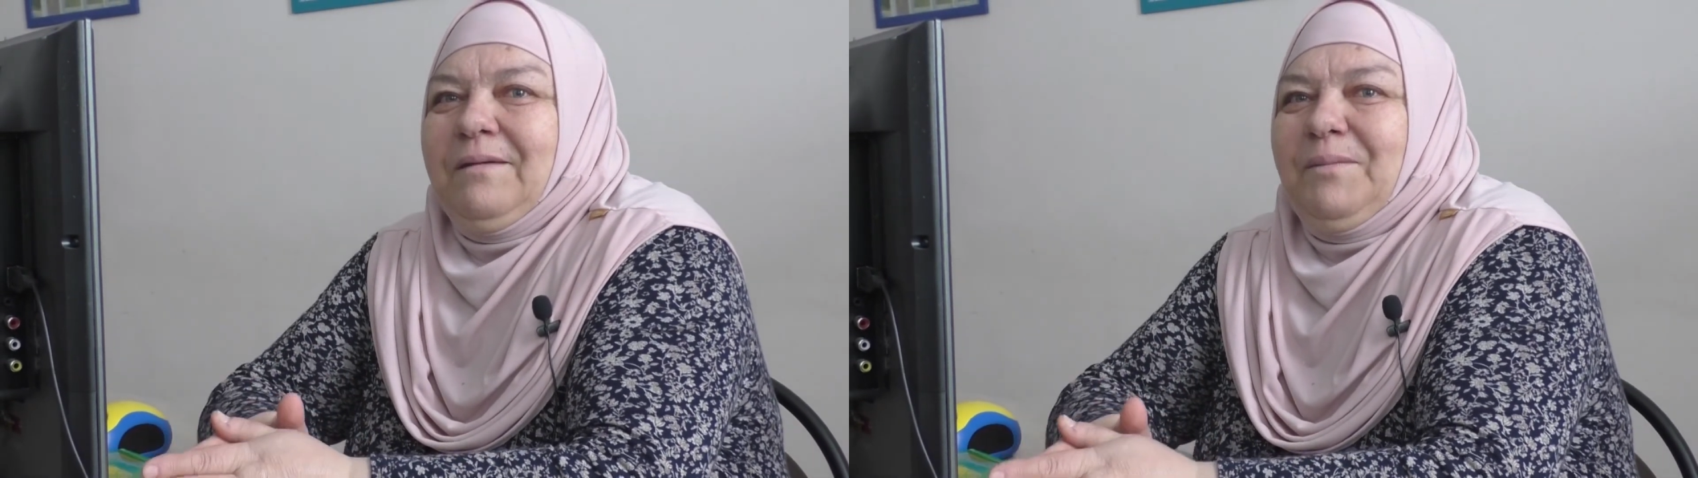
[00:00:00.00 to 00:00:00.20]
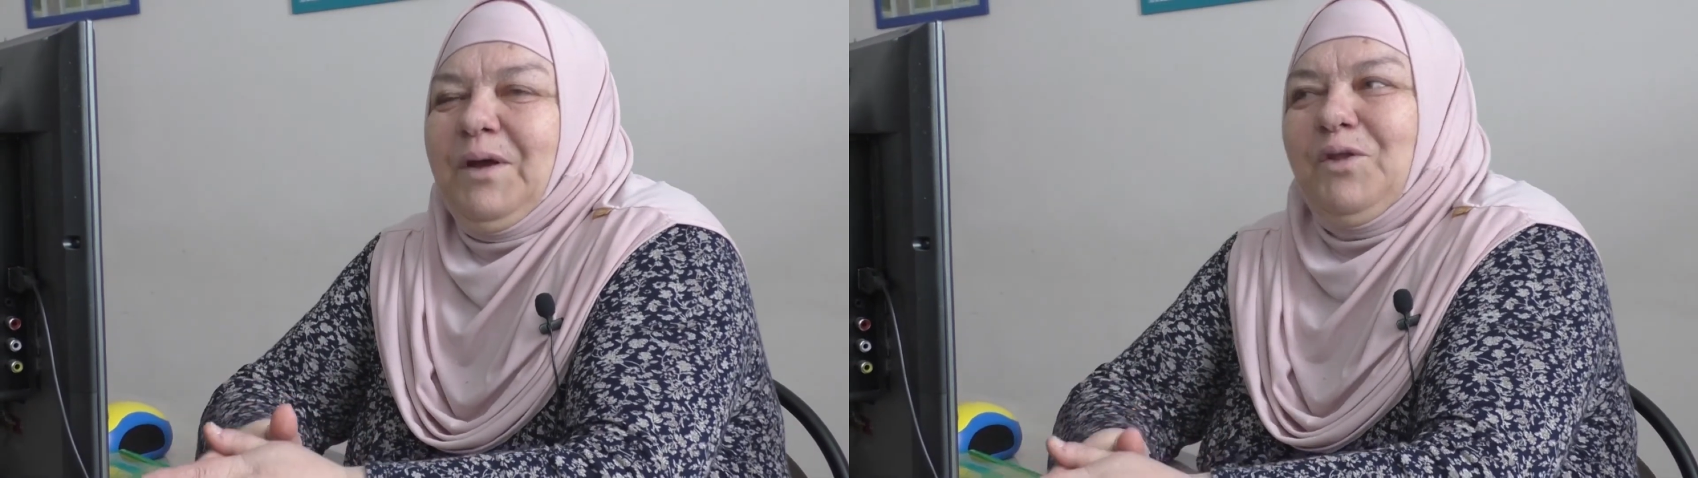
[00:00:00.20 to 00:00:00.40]

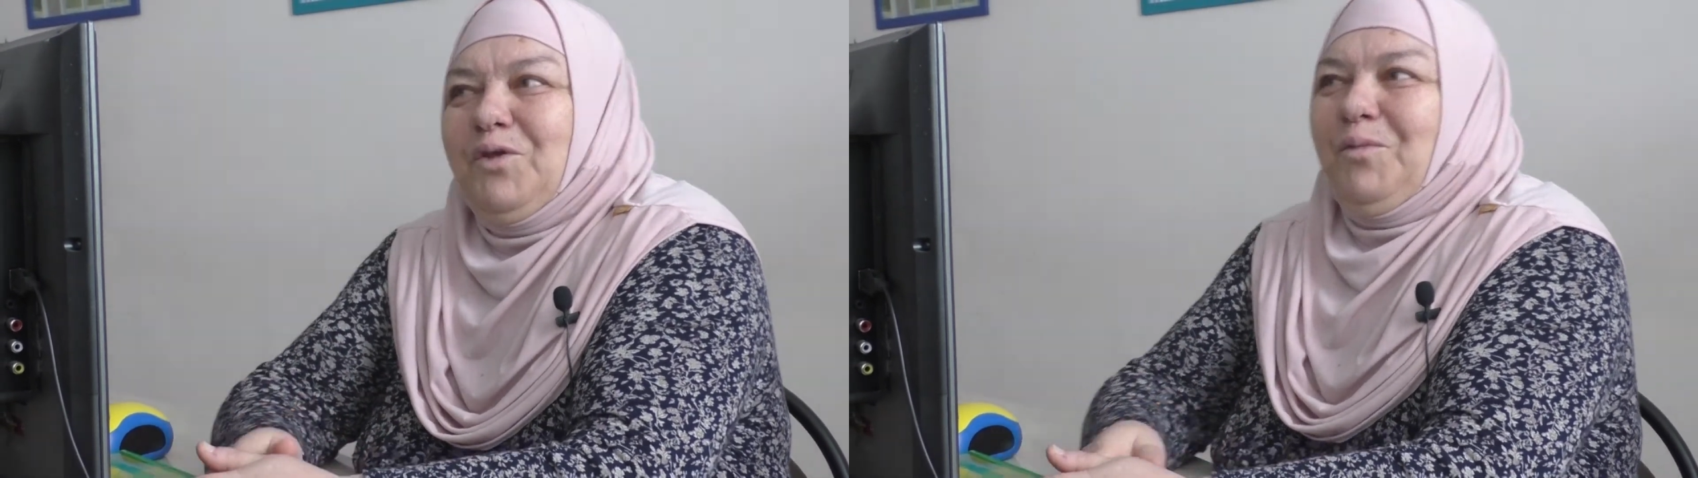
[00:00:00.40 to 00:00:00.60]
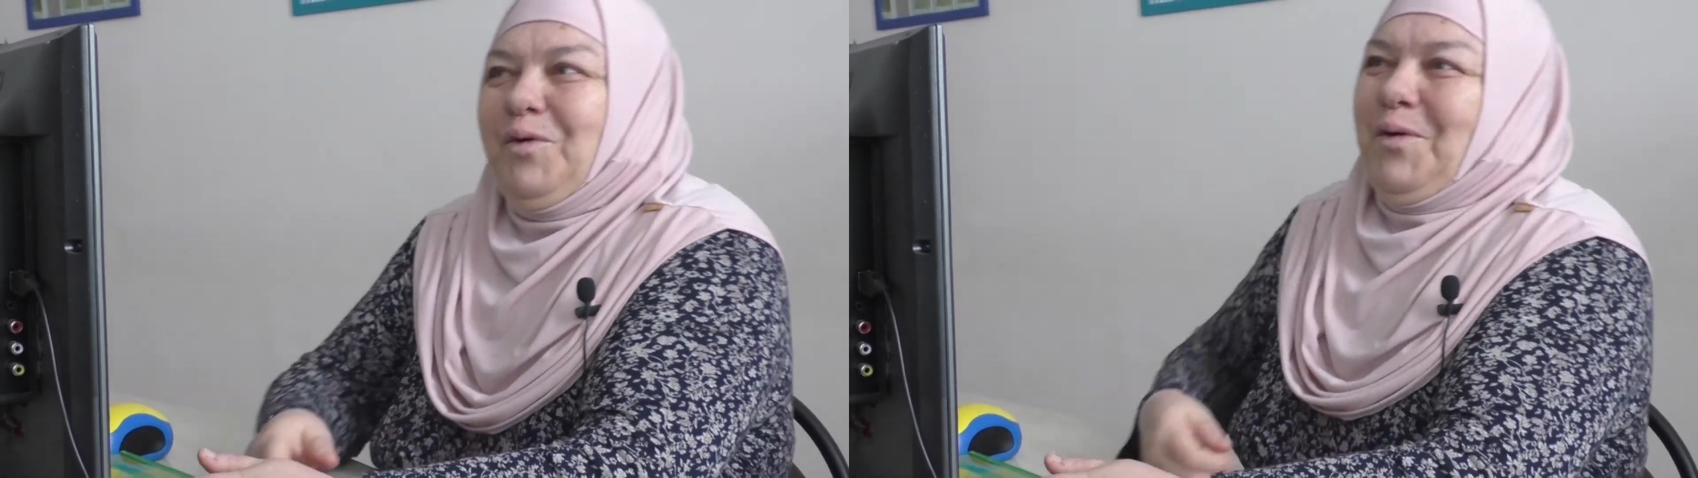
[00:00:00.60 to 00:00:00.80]

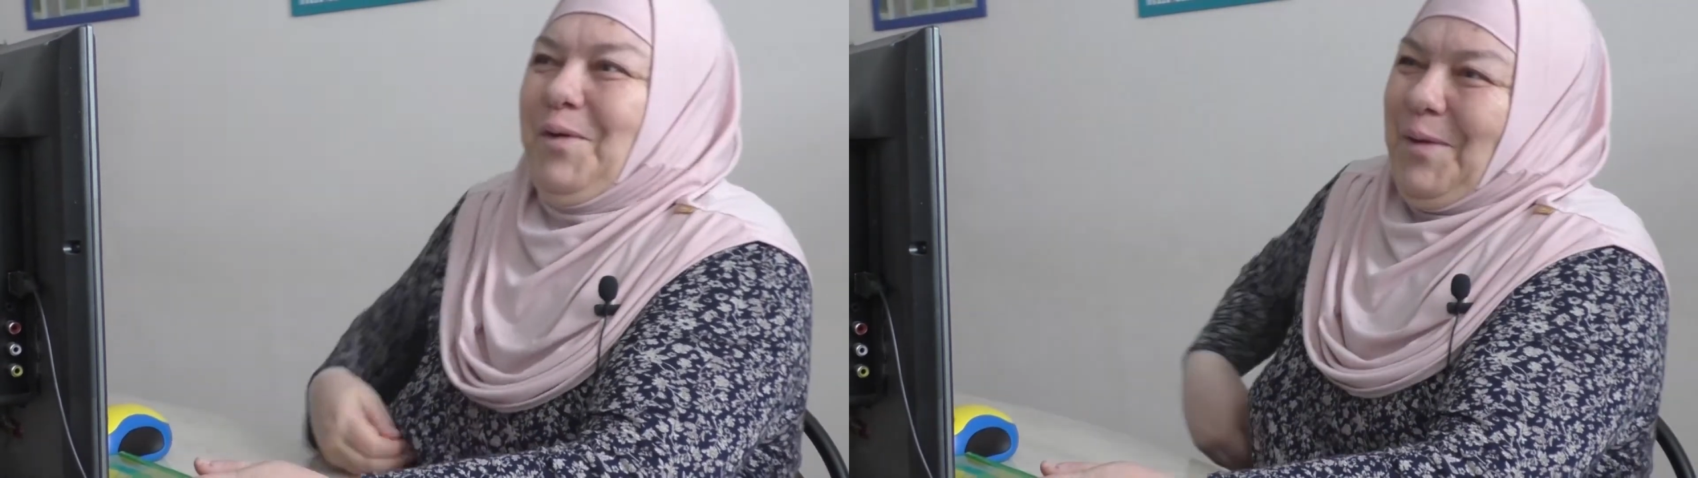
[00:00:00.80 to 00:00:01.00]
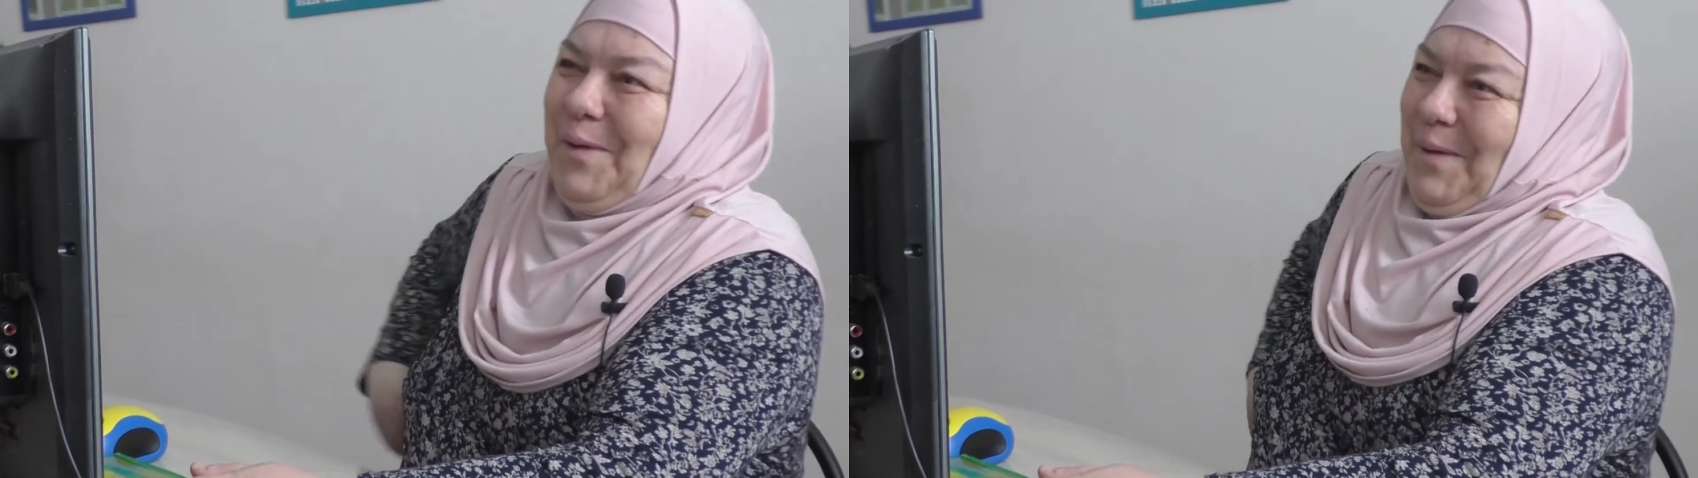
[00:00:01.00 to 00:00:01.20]
Поэтому
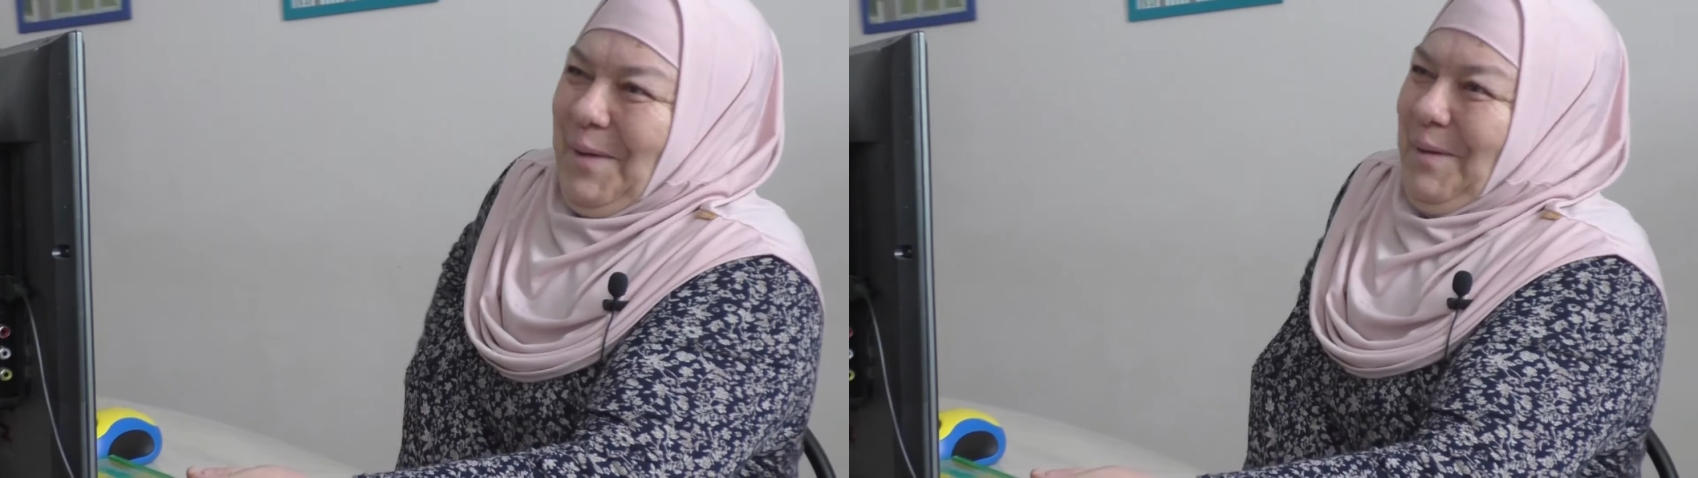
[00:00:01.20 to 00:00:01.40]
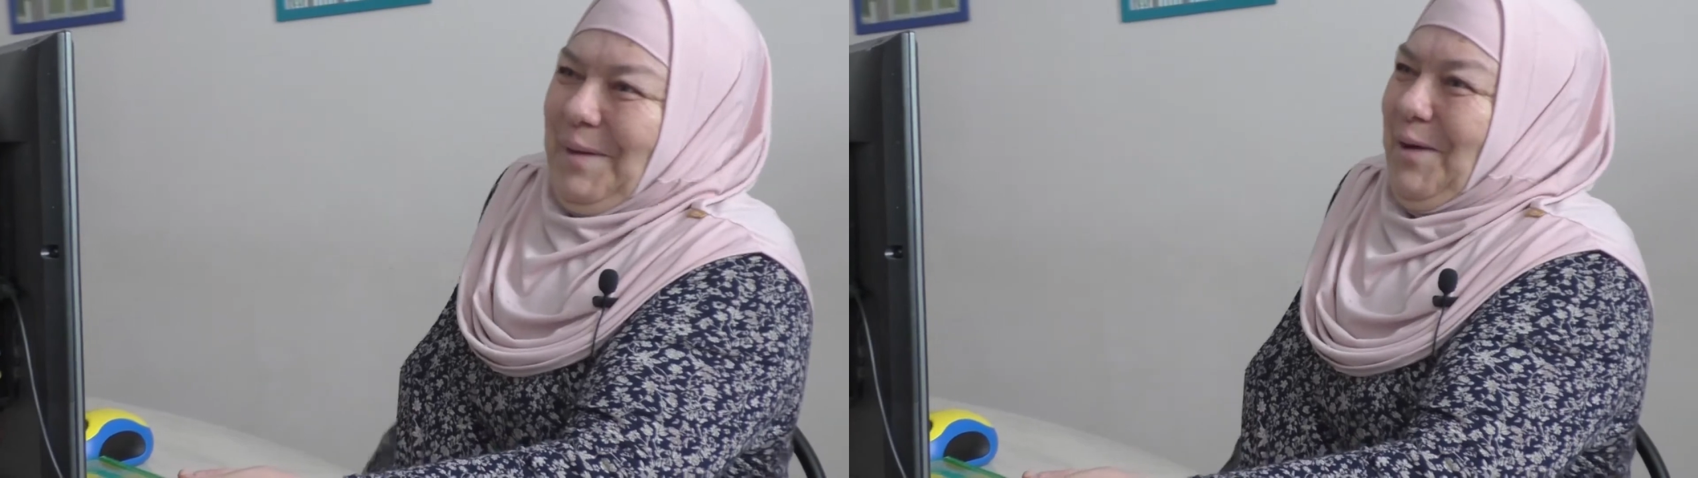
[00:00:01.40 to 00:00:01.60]

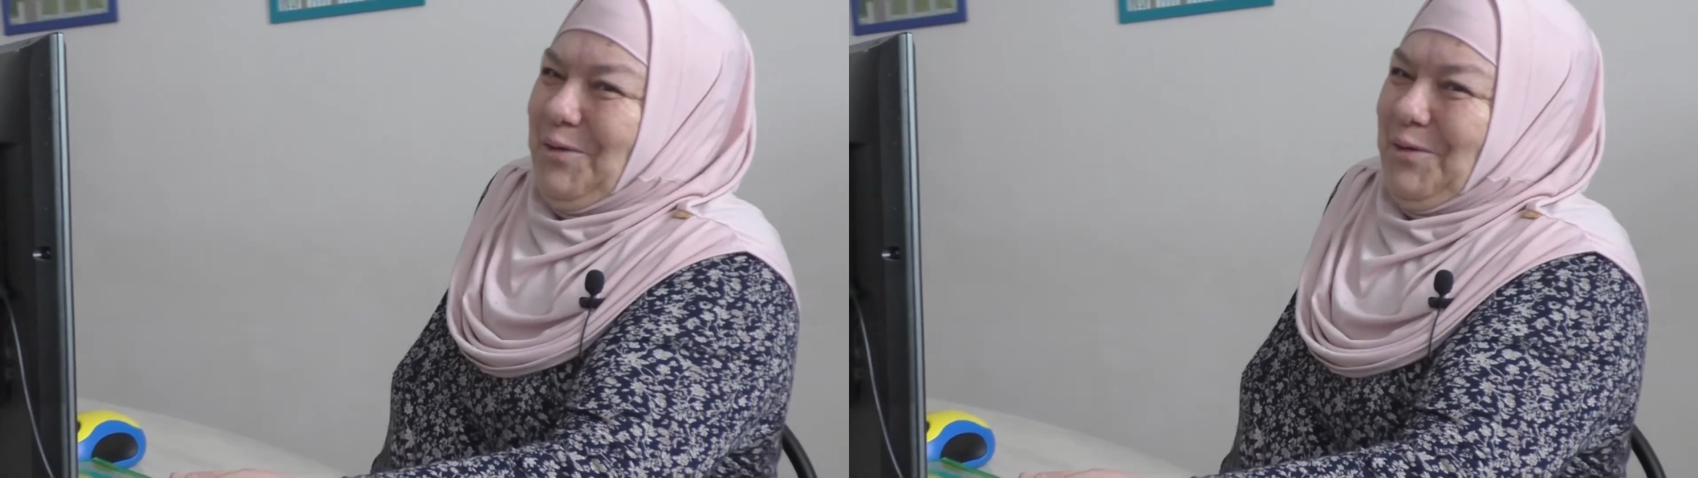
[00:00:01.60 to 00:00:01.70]
я